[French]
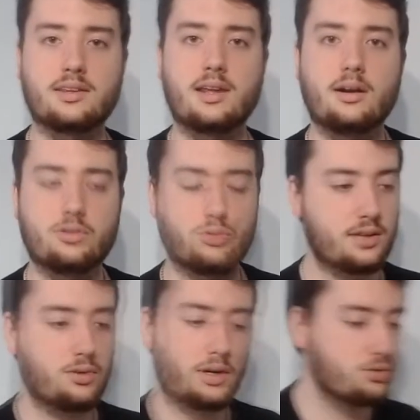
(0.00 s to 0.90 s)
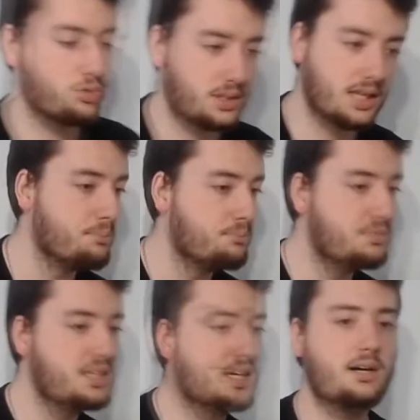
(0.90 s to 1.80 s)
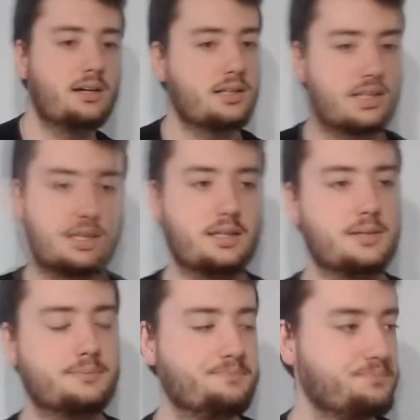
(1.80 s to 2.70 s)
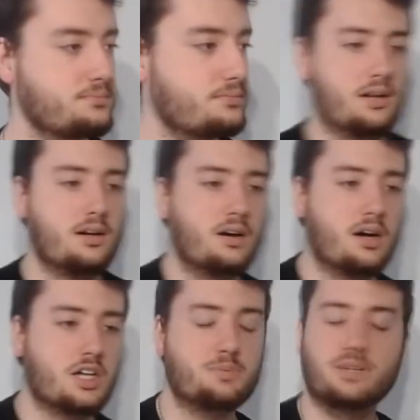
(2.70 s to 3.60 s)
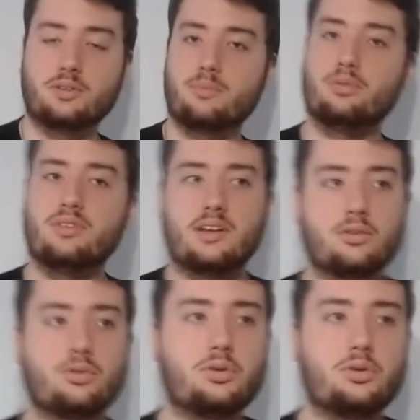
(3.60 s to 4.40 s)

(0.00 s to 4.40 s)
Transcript: Tu t'attends à un truc qui est bien, qui, je m'attendais plus à un truc